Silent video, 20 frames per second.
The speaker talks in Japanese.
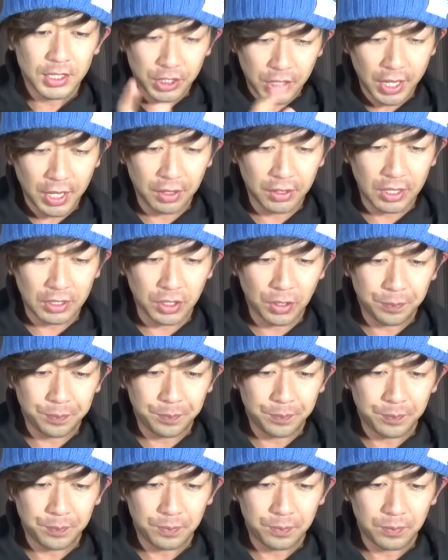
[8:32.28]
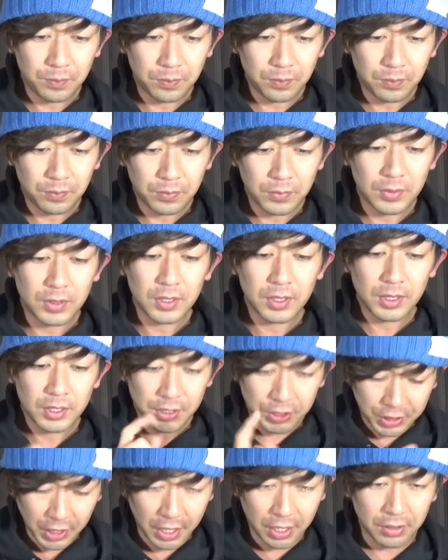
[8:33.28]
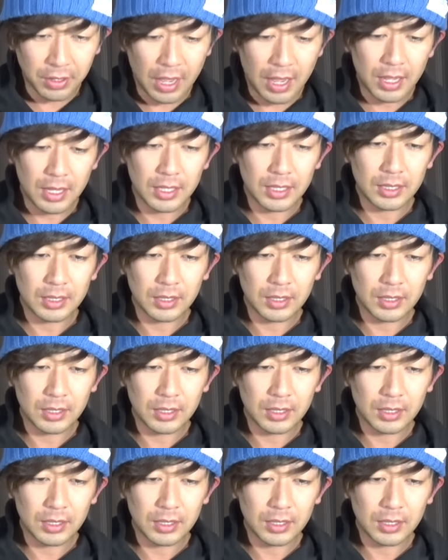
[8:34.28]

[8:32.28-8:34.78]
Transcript: セヘルだぞセヘルだ